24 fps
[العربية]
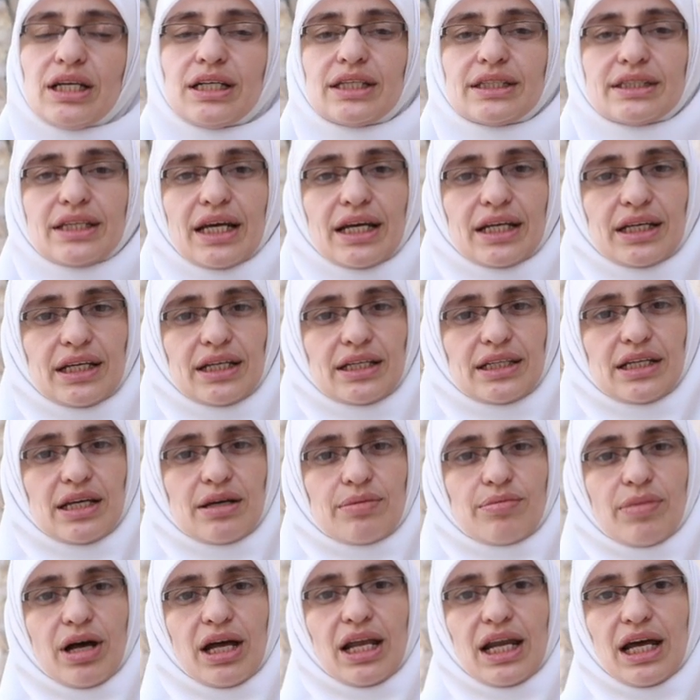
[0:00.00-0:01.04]

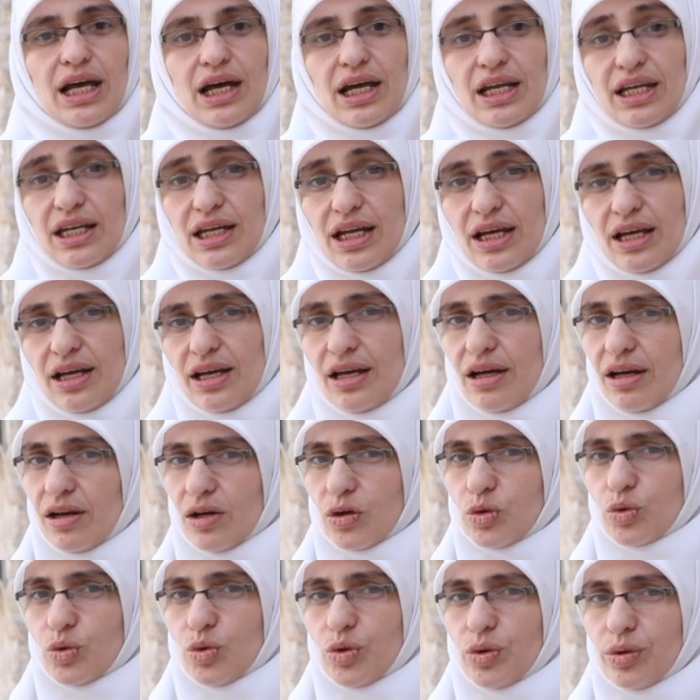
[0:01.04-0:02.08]
لتأكيدهم على أنها
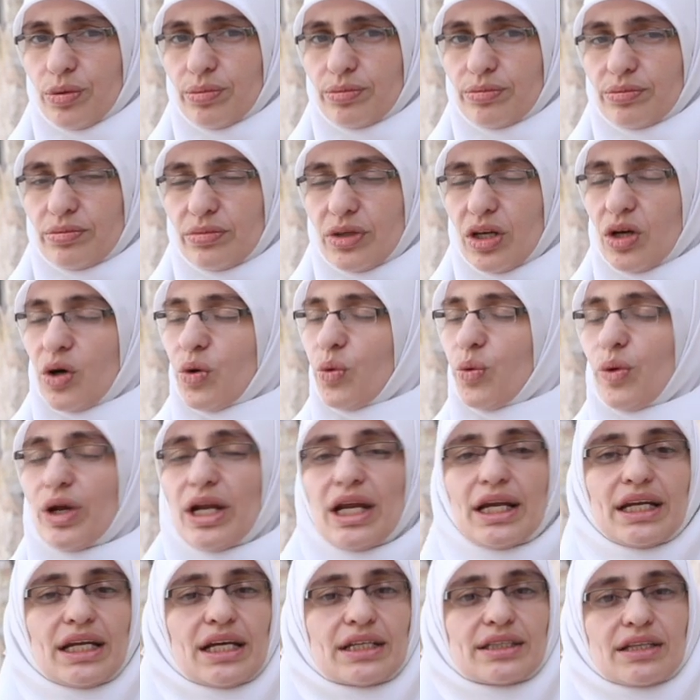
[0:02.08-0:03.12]
أرضهم
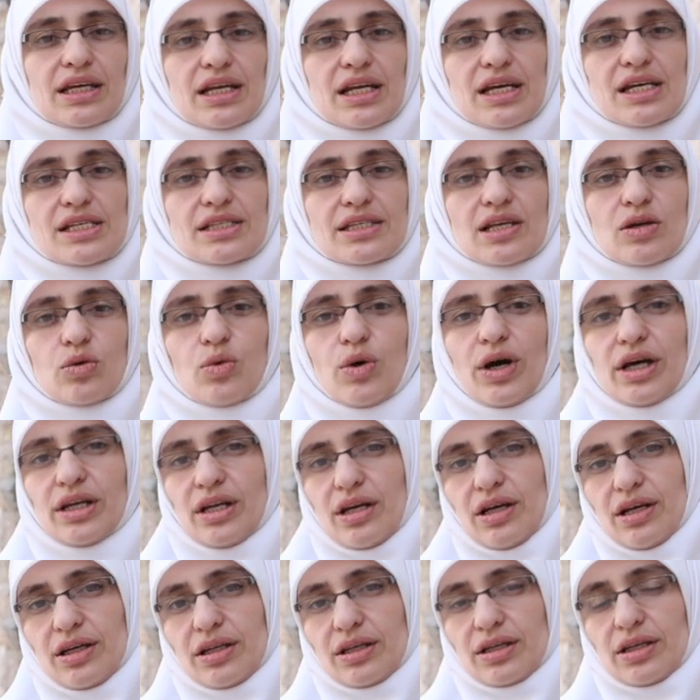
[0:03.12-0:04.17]
ولن يتنازلوا عن
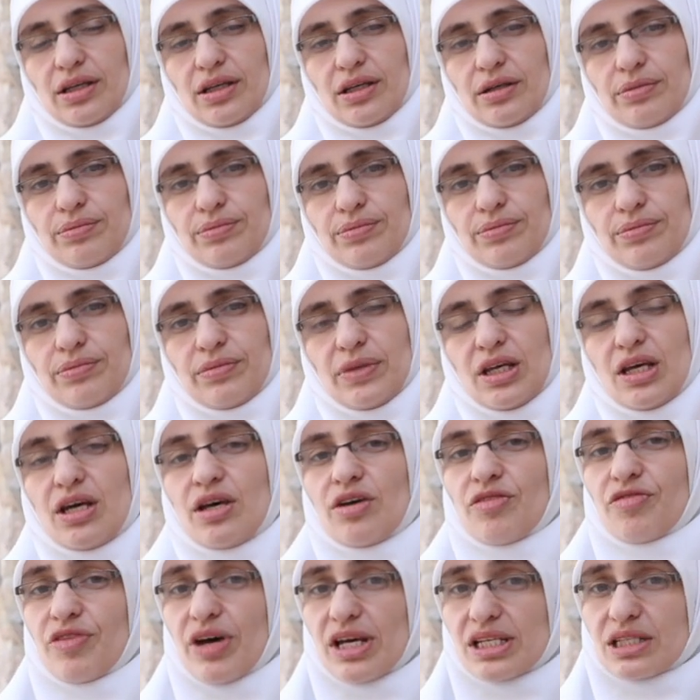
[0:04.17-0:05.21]
حقهم
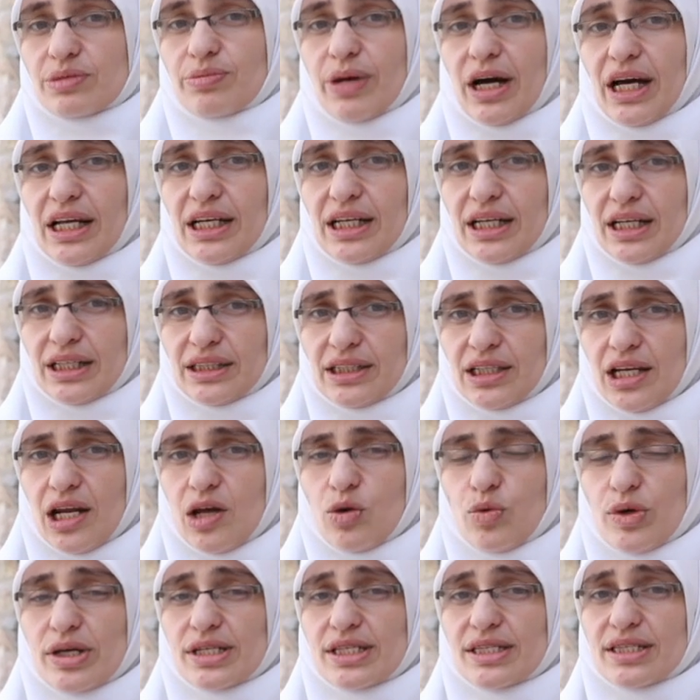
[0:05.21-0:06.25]
فأصبح
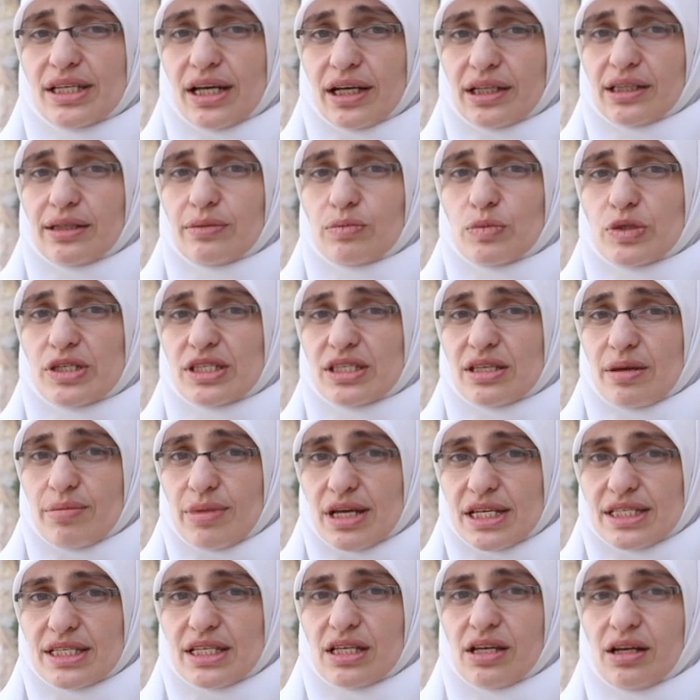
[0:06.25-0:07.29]
الاحتلال يستخدم
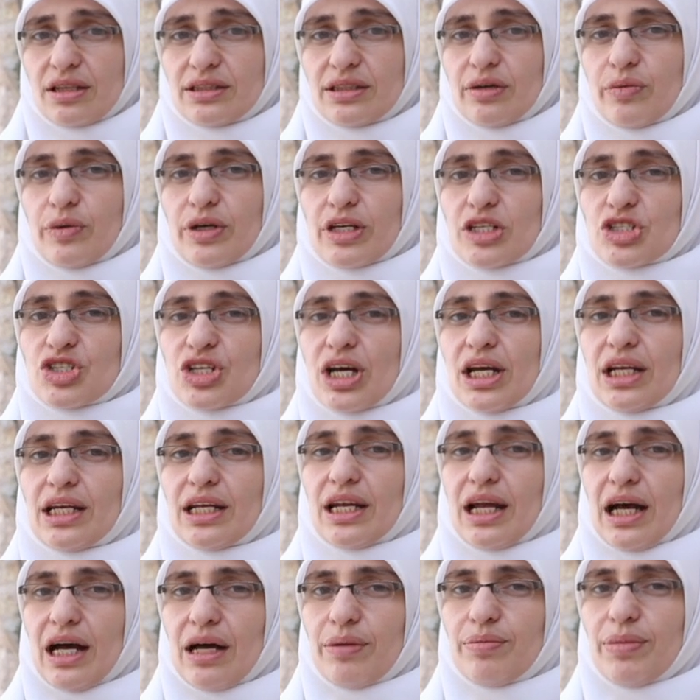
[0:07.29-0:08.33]
السماسرة ورجال
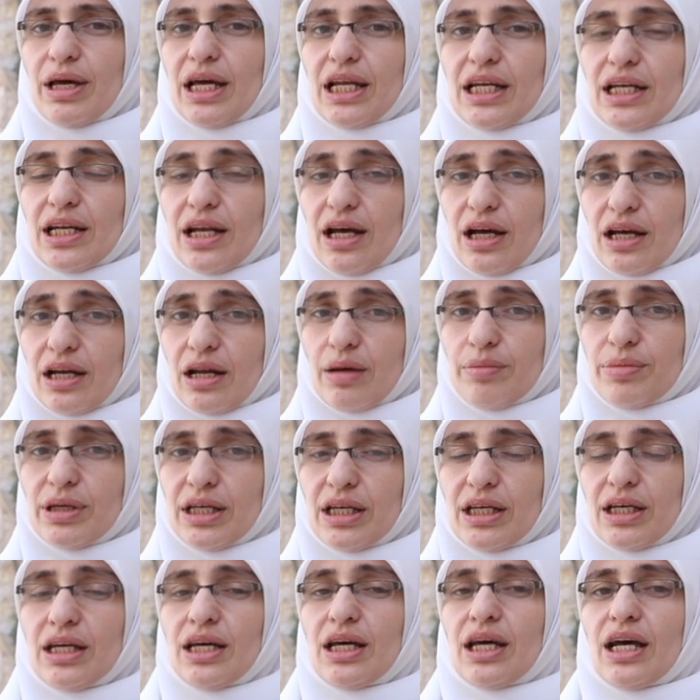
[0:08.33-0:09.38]
الأعمال
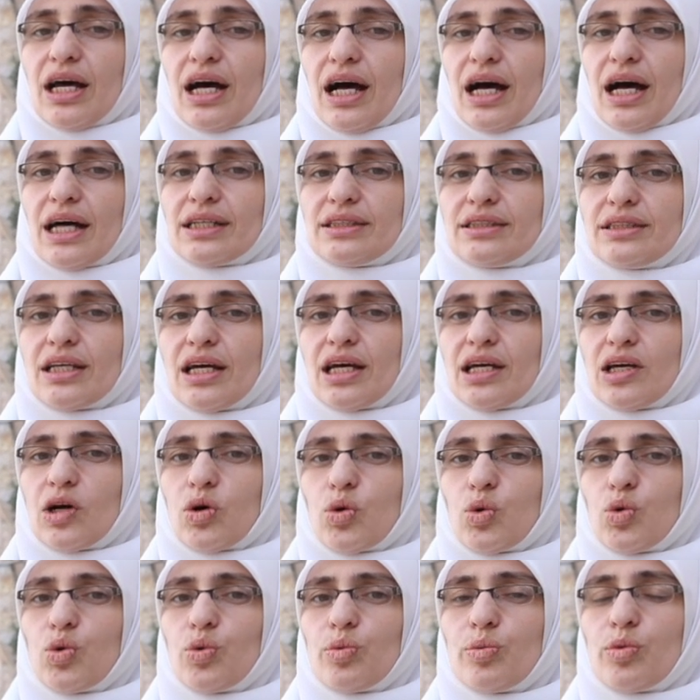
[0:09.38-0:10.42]
العرب حتى
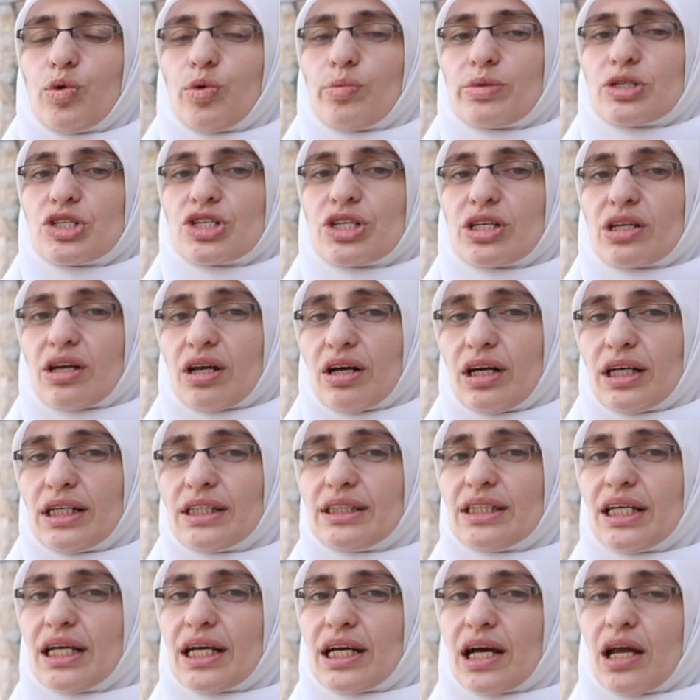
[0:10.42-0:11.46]
يقوموا بشراء
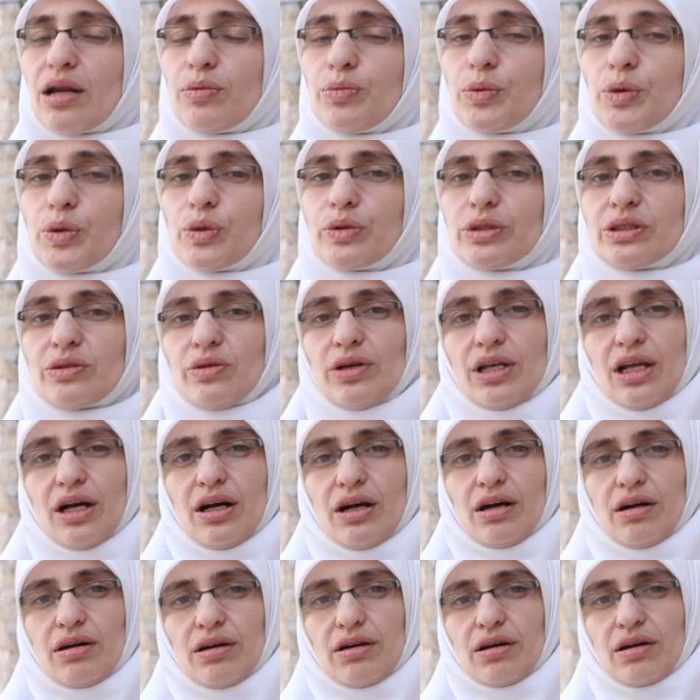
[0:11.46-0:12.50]
تلك البيوت
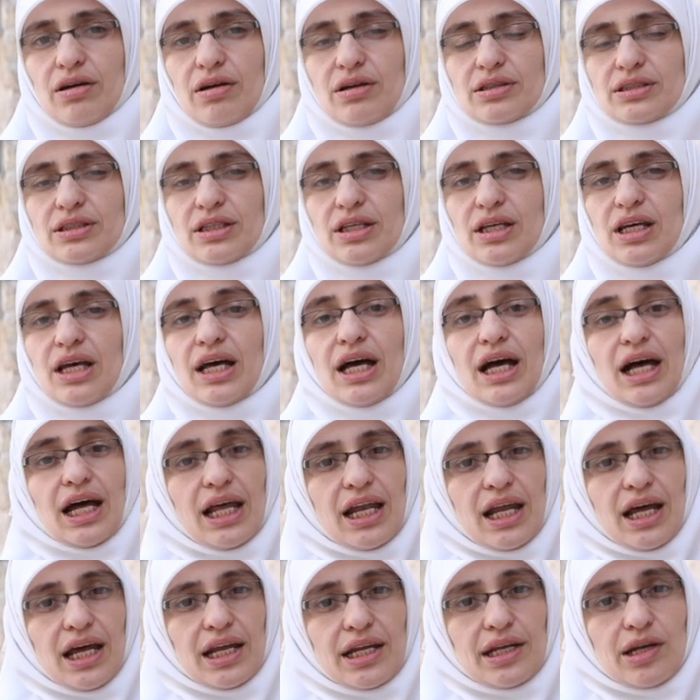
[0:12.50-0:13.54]
والعقارات
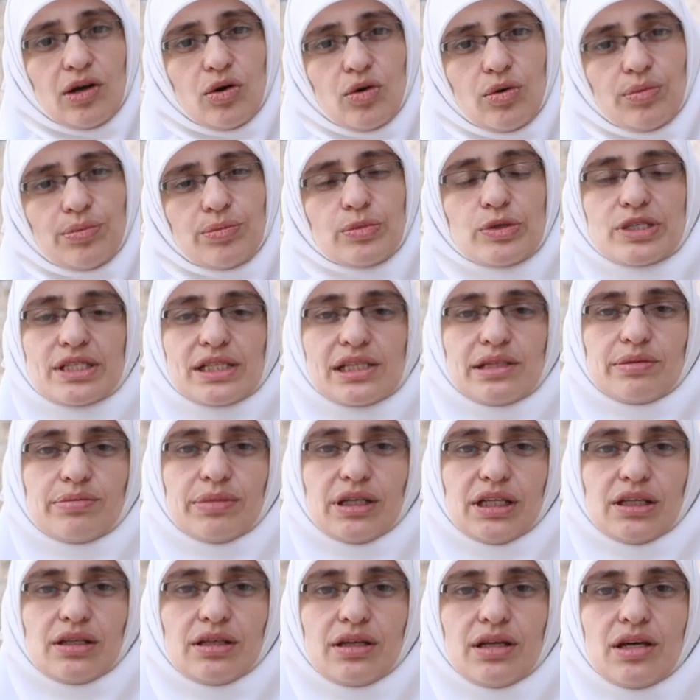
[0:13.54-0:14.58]
على أنهم
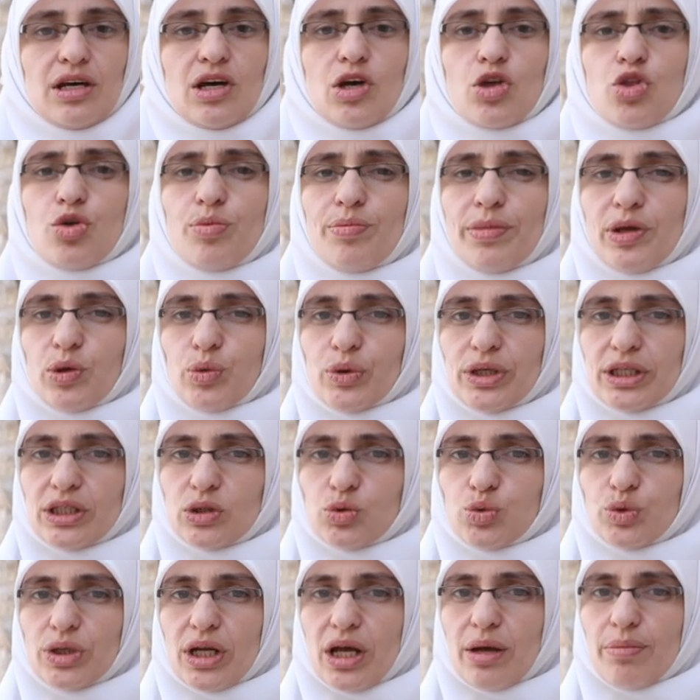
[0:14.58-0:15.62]
مسلمين ثم
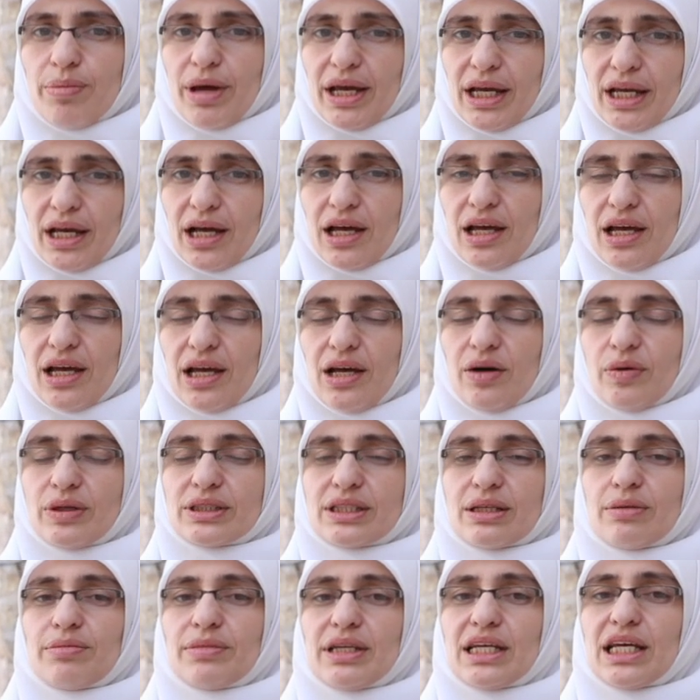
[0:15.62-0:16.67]
يعيدون بيعها
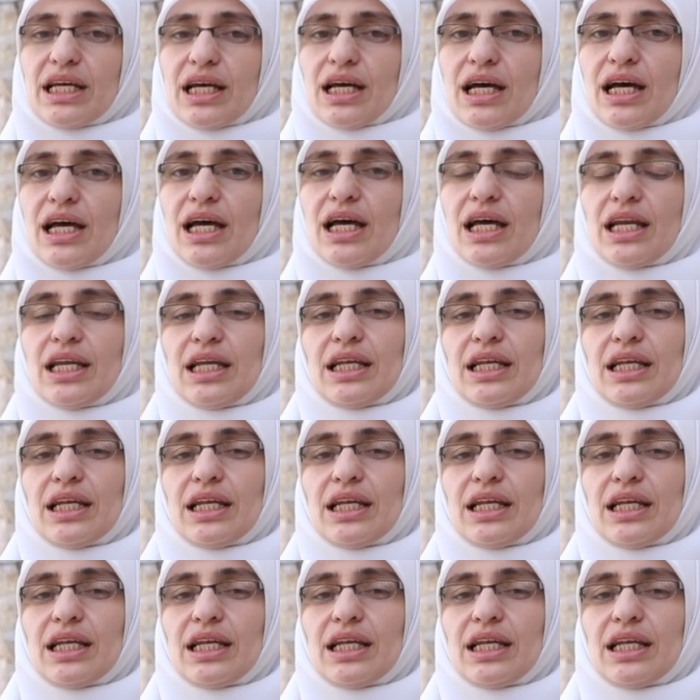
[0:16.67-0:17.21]
وتمليكها